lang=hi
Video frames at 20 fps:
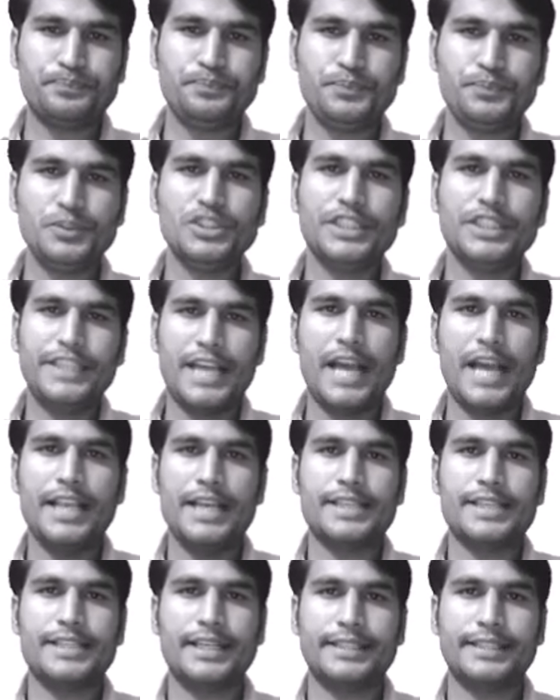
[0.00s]
किया जा
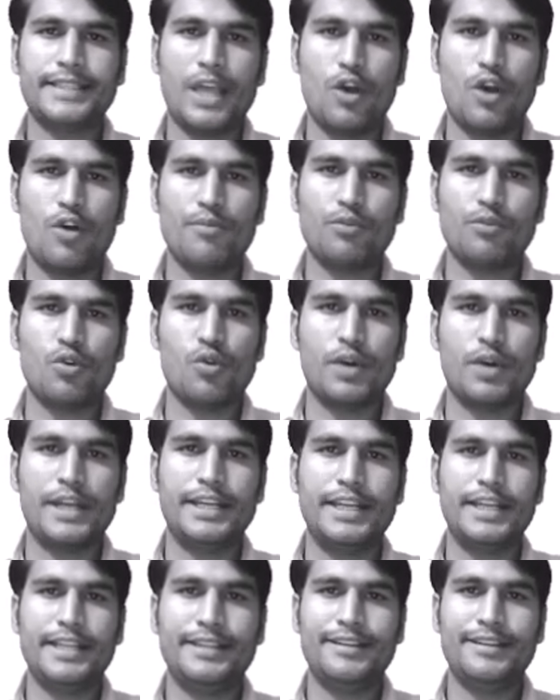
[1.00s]
सकता है ओम को
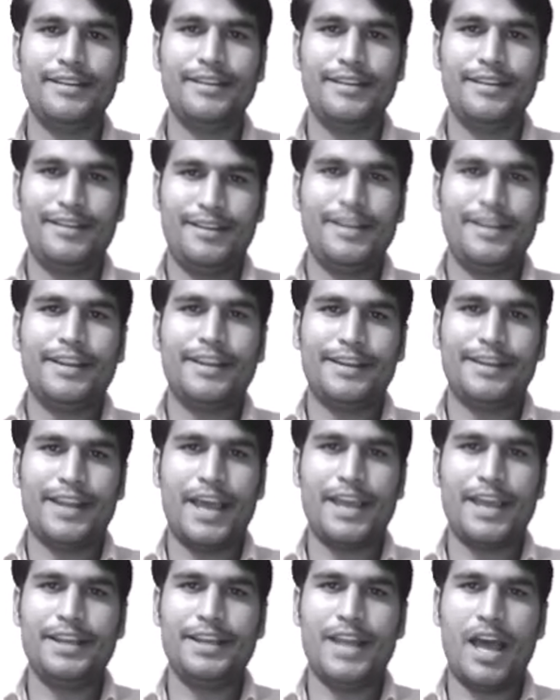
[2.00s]
खंडित
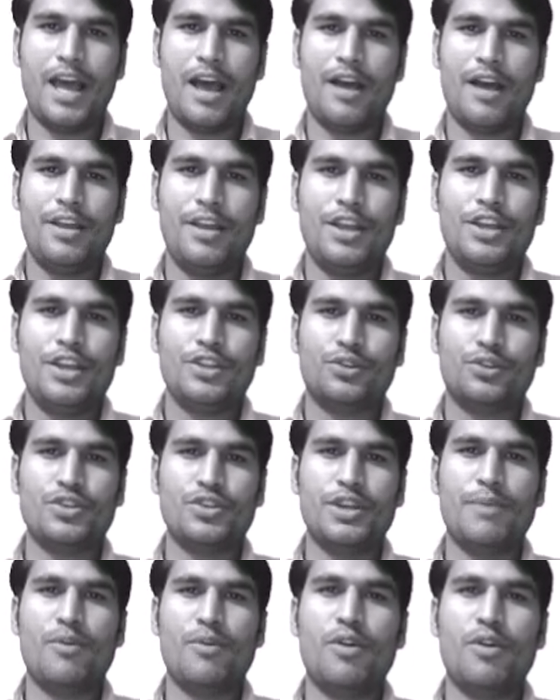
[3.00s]
नहीं ना तो
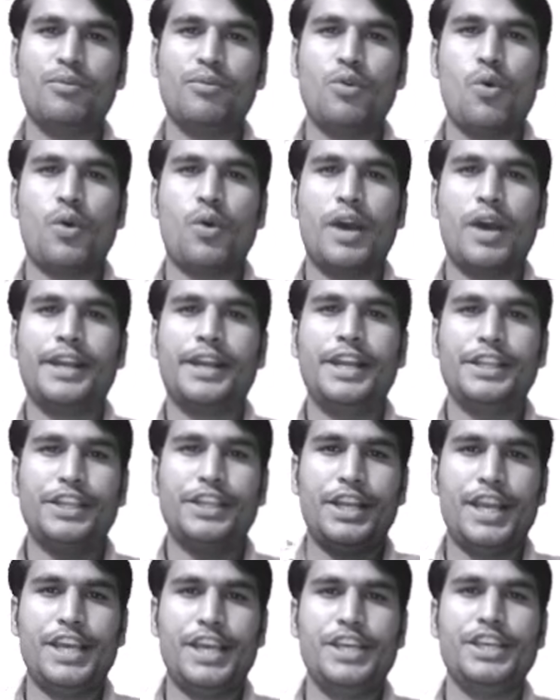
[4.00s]
जब ओम को खंडित
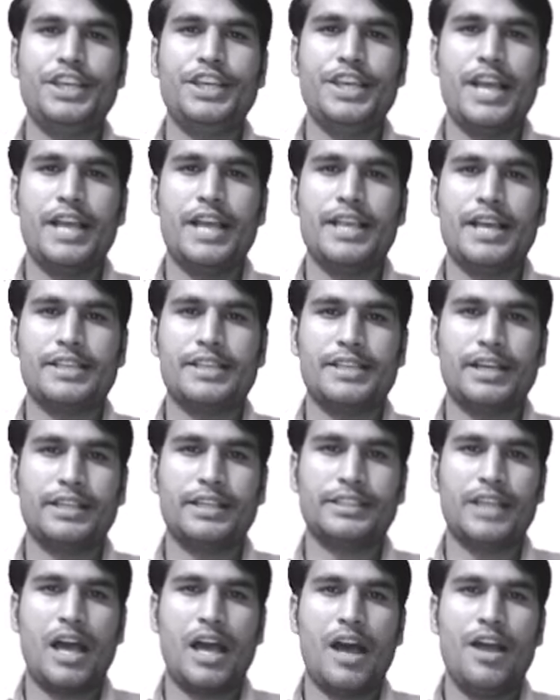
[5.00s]
नहीं किया जा
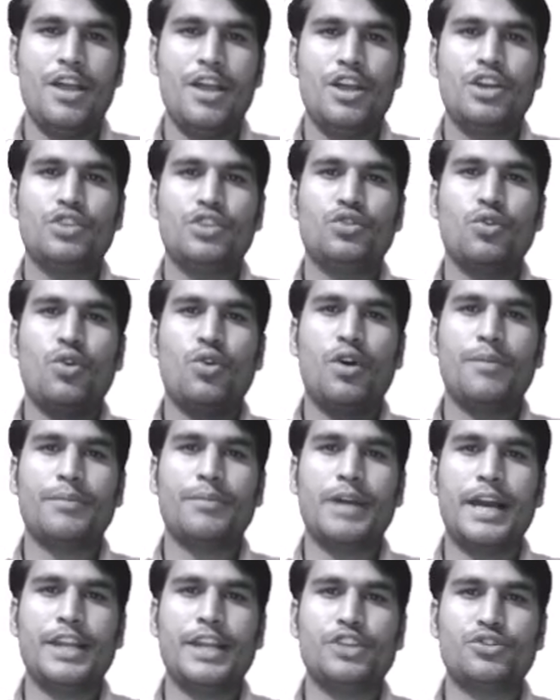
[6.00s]
सकता तो
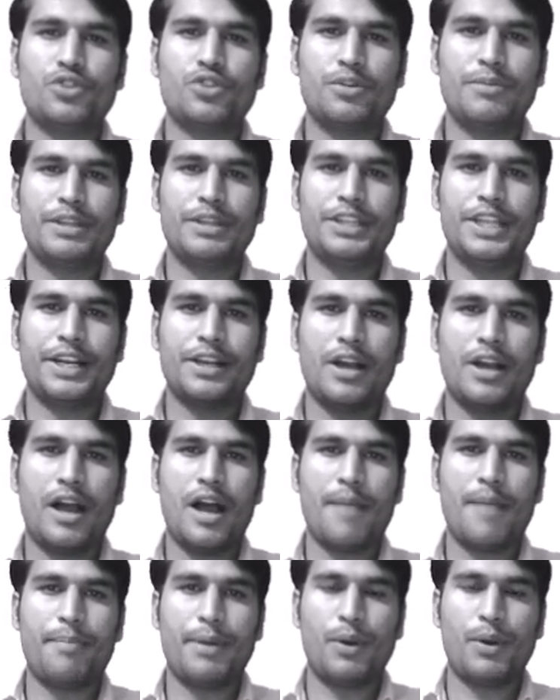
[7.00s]
ओमकारेश्वर मंदिर कहाँ
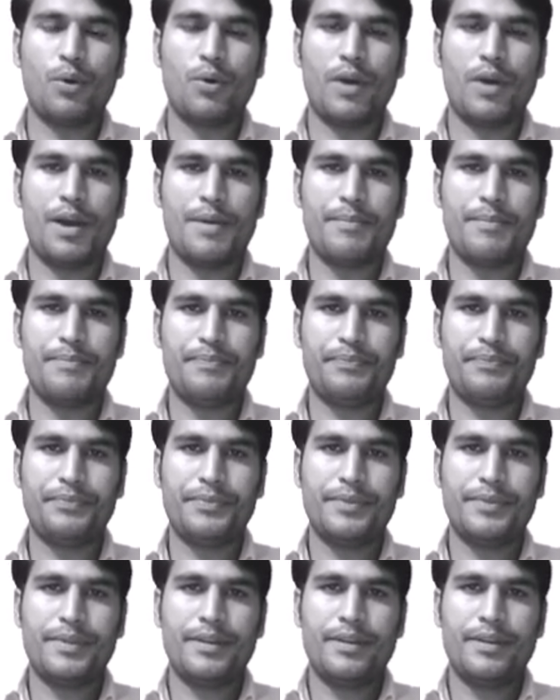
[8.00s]
पर होगा
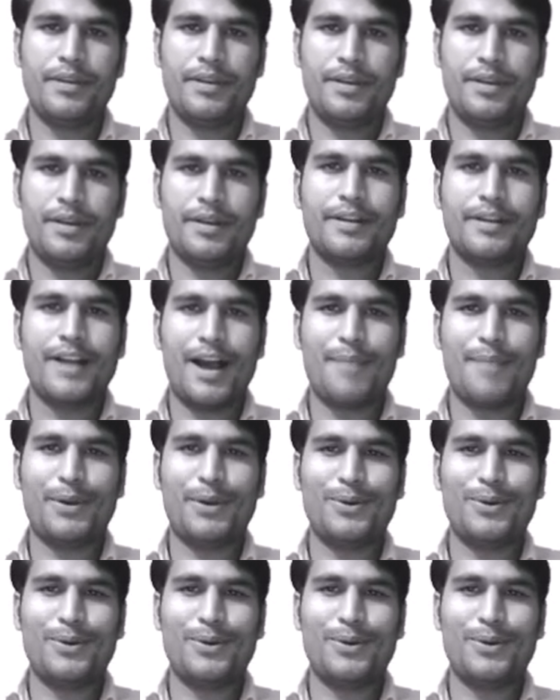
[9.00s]
कहाँ पर होगा